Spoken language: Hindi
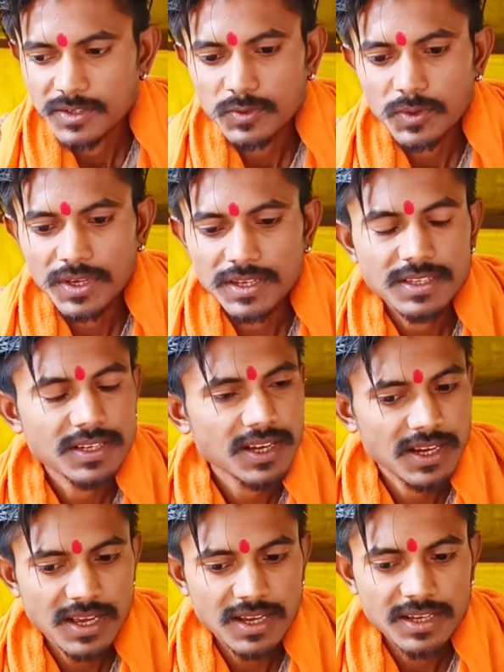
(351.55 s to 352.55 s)
इसको एक दिन
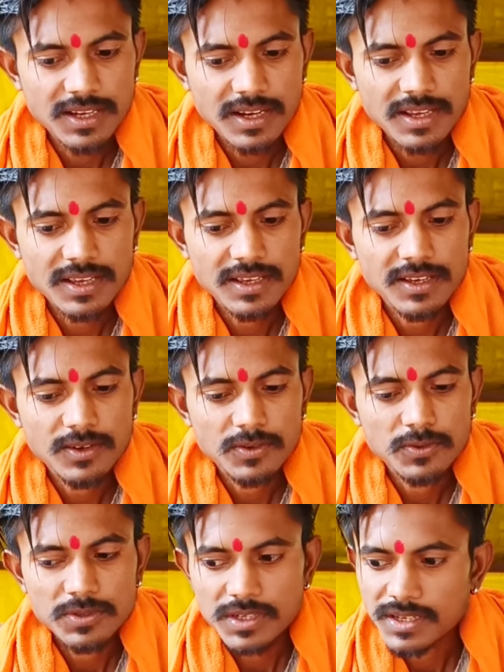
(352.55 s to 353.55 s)
गला के रखेंगे और
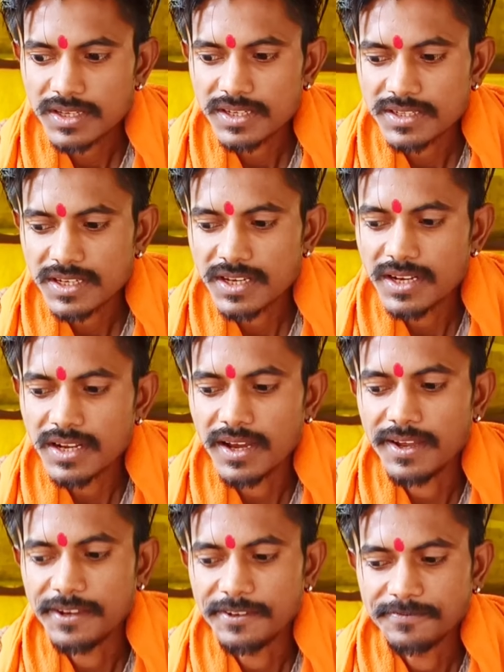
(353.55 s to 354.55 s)
दूसरे दिन
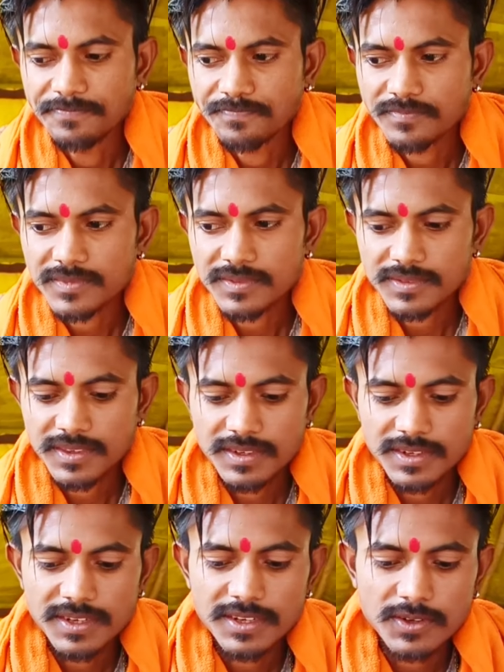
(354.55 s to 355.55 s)
छीलना है
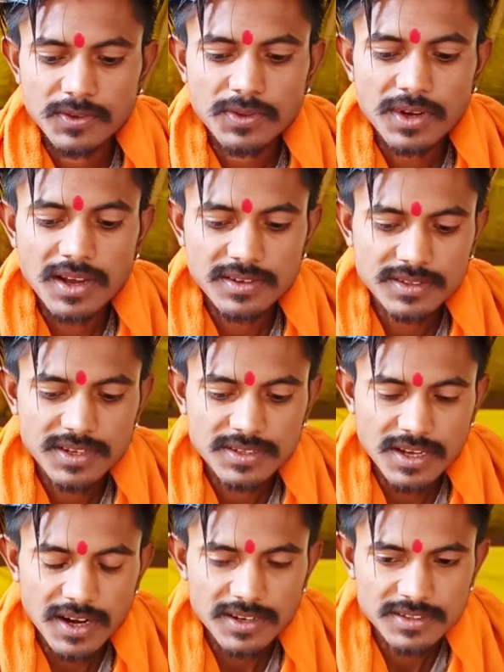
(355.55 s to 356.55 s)
ये रुद्राक्ष के
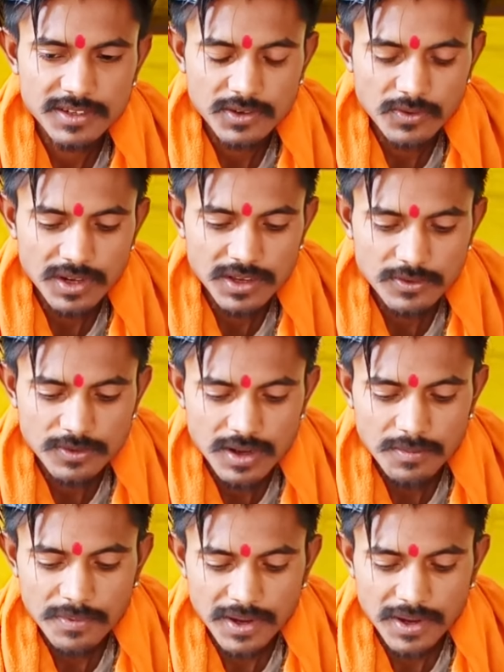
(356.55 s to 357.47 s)
झाड़ से तोड़े हुआ